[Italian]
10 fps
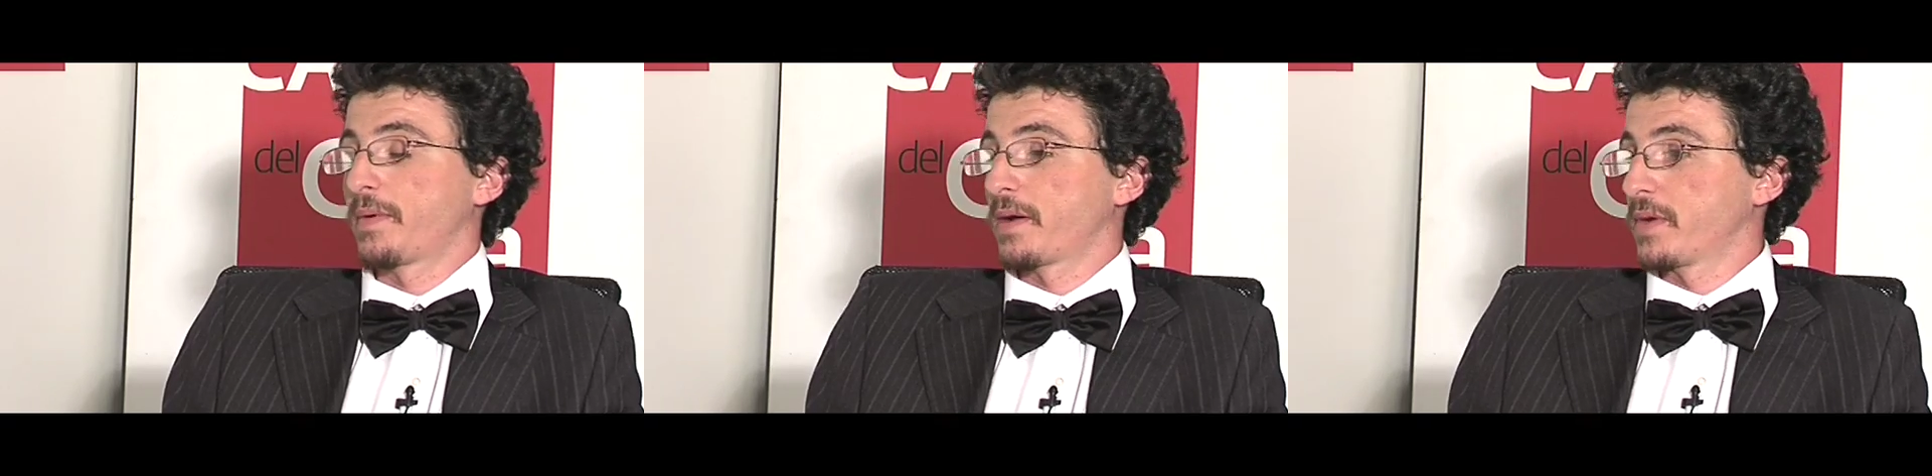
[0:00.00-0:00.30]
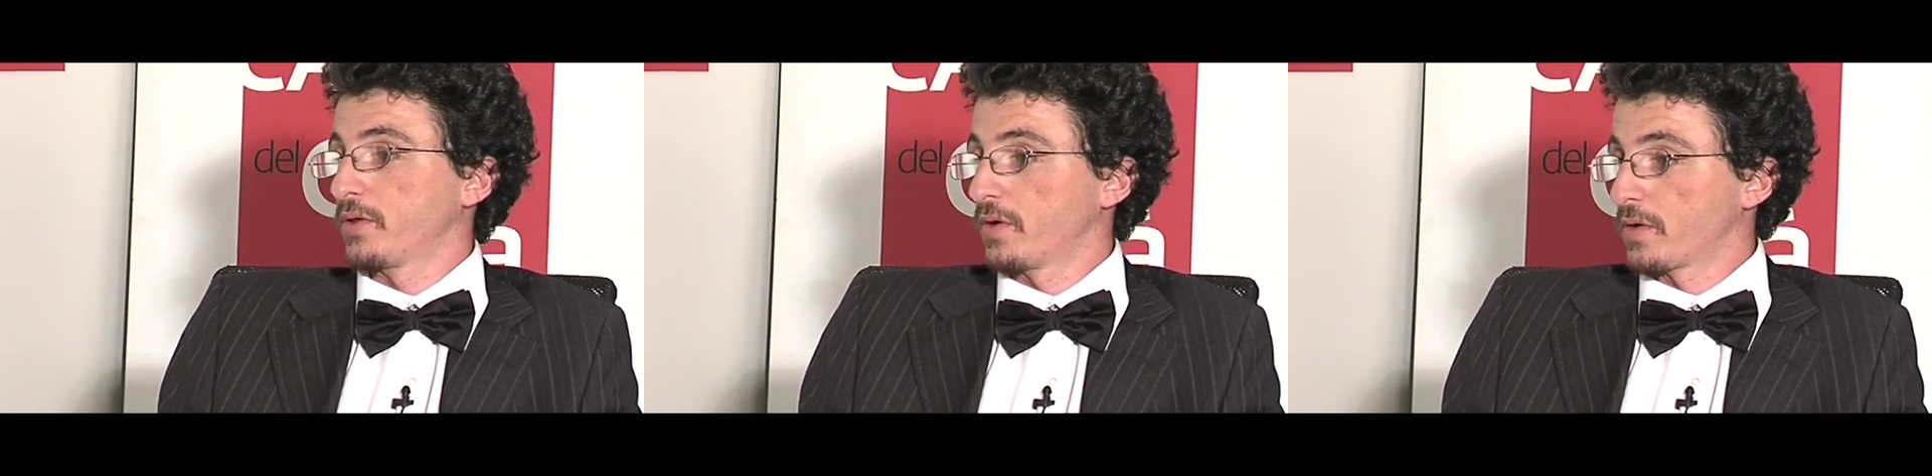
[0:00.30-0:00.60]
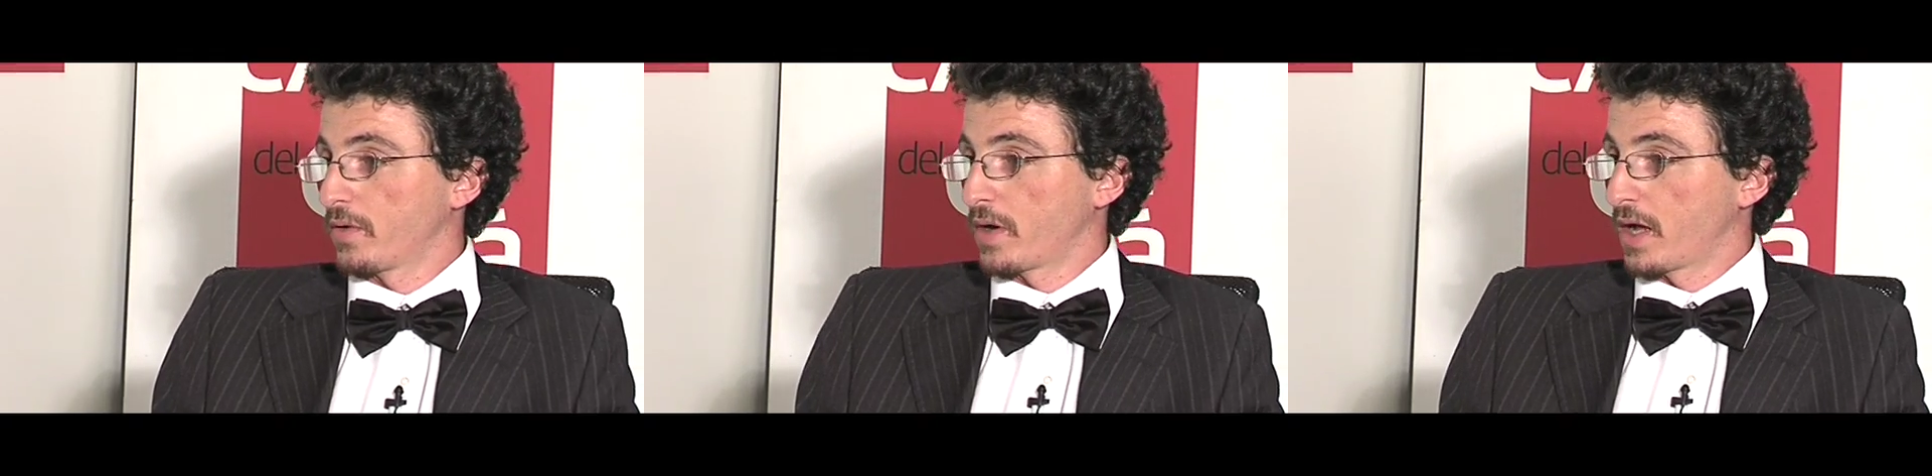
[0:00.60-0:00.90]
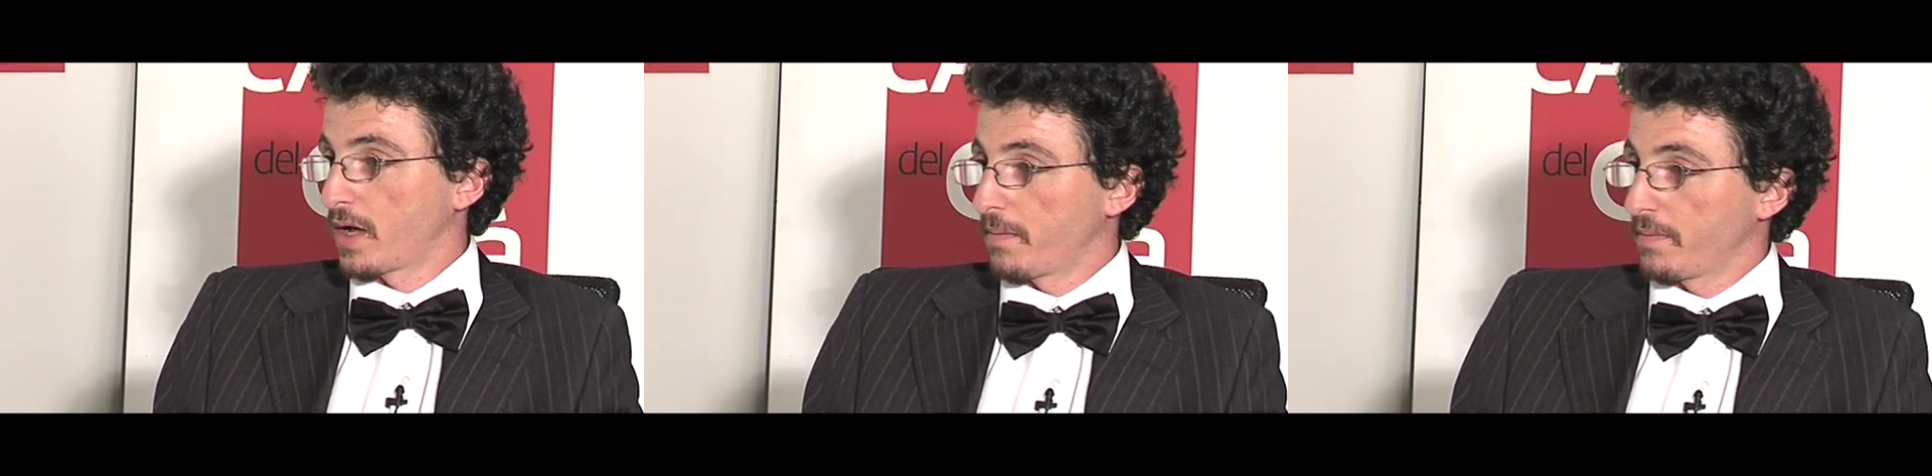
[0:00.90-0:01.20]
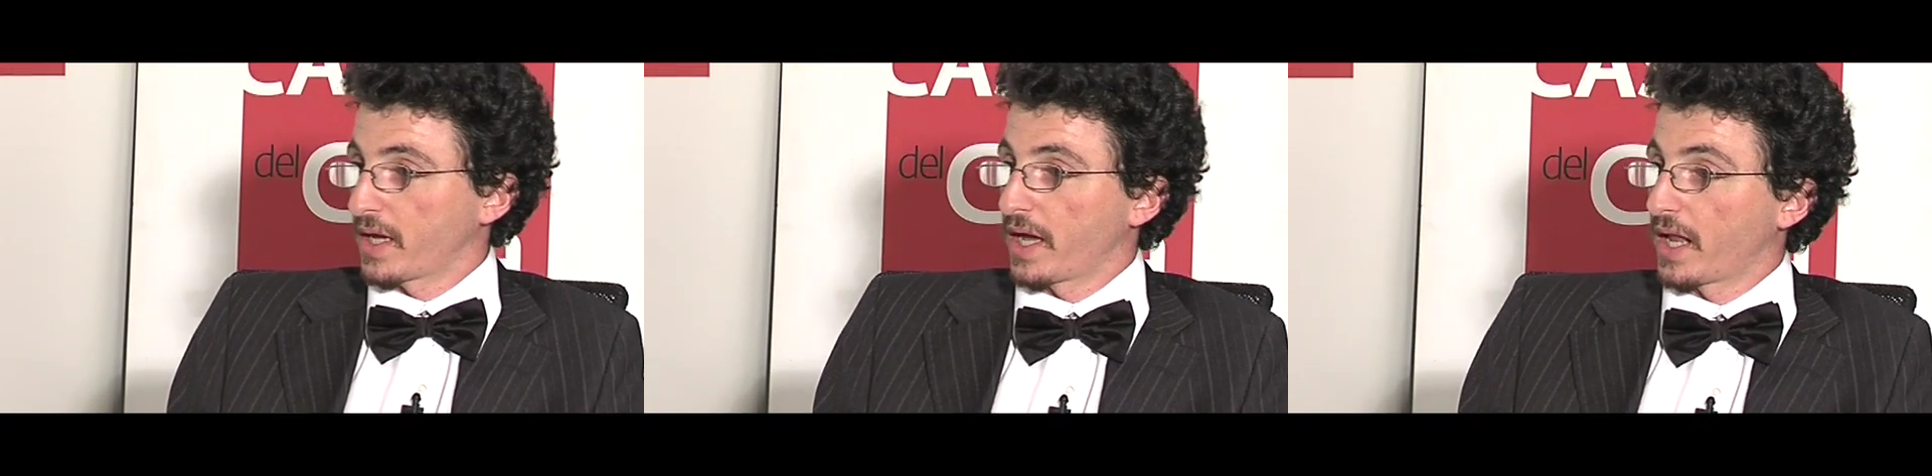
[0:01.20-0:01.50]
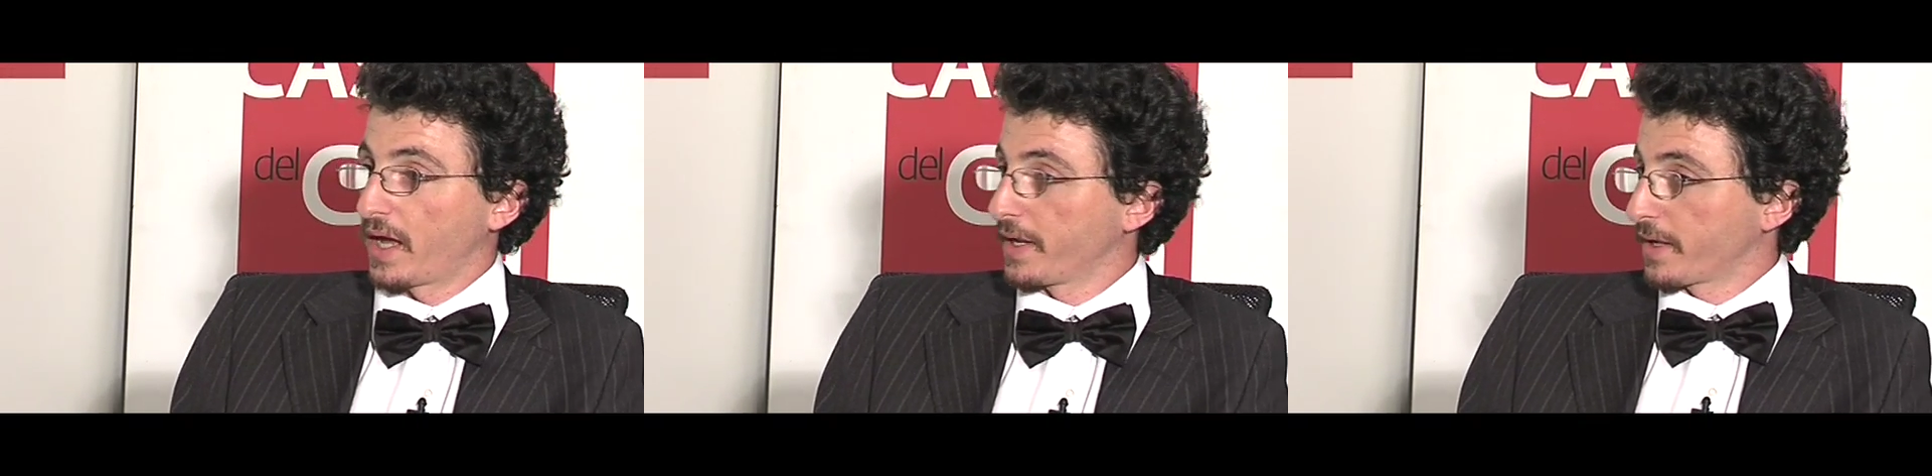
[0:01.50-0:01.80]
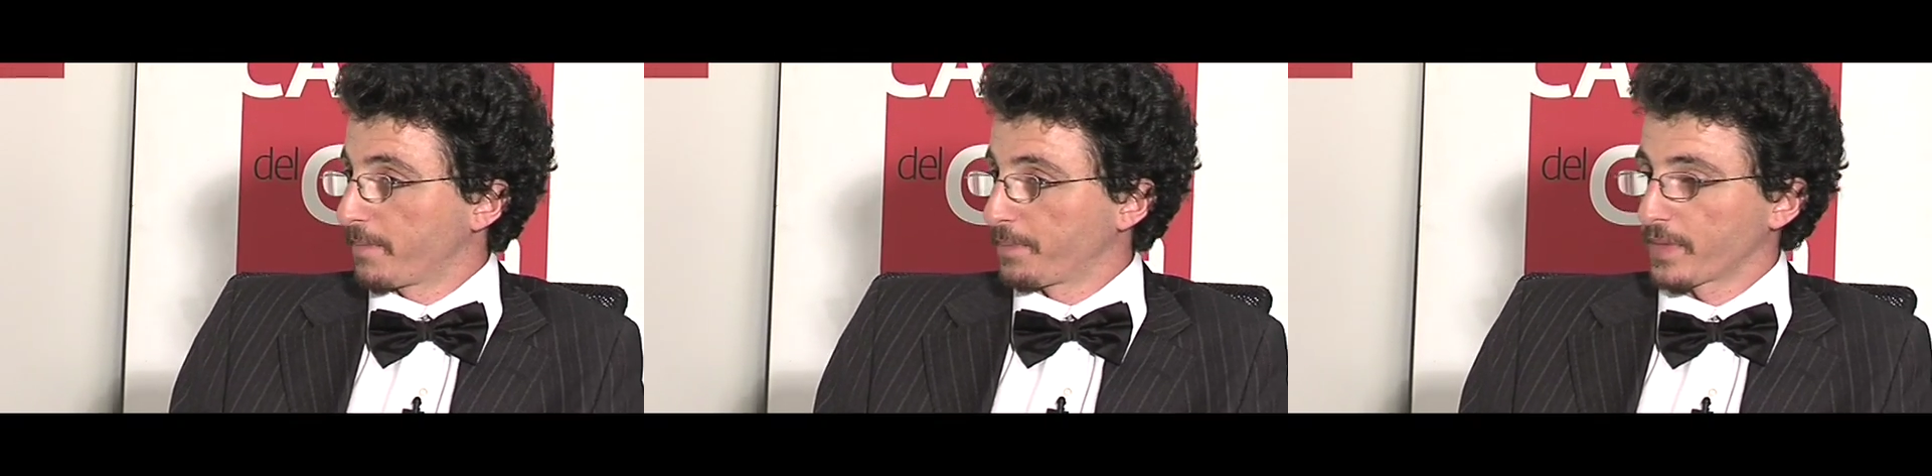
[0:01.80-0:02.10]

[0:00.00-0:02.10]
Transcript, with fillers: Palma d'Oro a Michael Haneke